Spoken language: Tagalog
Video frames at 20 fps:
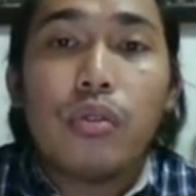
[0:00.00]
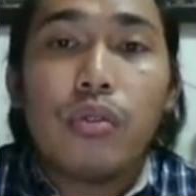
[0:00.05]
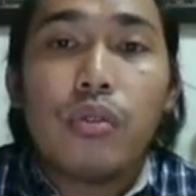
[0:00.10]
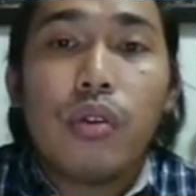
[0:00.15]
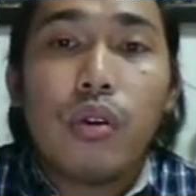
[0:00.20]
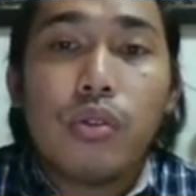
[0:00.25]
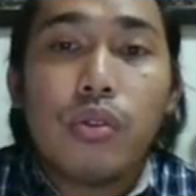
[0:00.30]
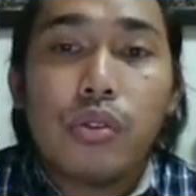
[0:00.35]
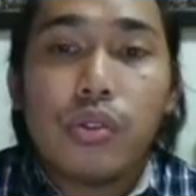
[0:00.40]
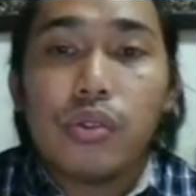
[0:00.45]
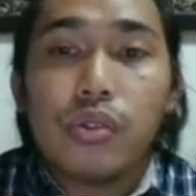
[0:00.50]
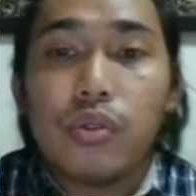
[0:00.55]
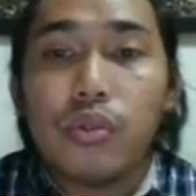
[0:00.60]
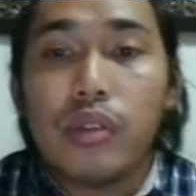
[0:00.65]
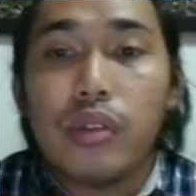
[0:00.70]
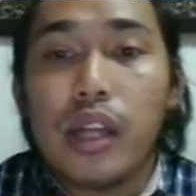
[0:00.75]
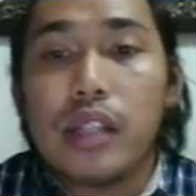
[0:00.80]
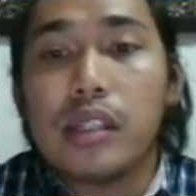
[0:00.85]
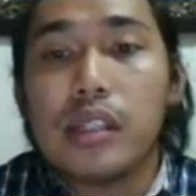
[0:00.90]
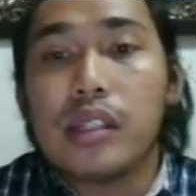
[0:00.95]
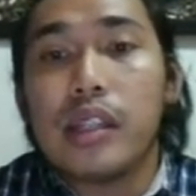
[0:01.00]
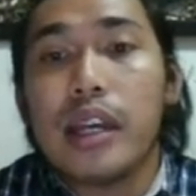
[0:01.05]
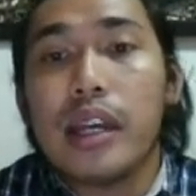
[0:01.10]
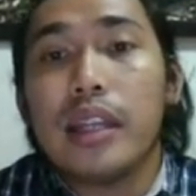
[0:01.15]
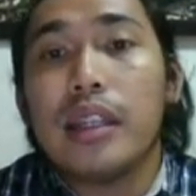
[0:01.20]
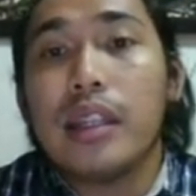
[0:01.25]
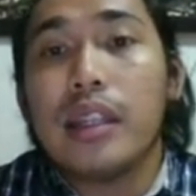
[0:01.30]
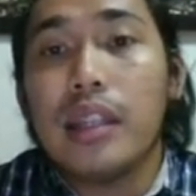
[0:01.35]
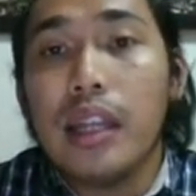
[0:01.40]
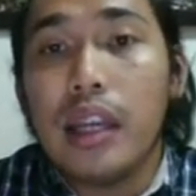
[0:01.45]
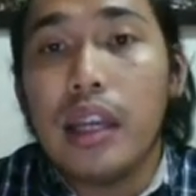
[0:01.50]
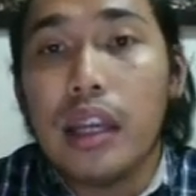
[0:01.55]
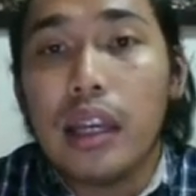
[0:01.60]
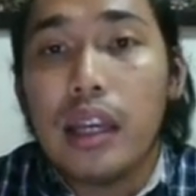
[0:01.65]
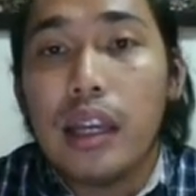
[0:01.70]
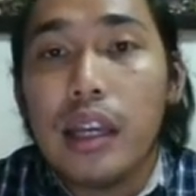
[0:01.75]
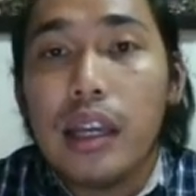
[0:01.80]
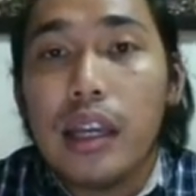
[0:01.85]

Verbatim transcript: to those students na hindi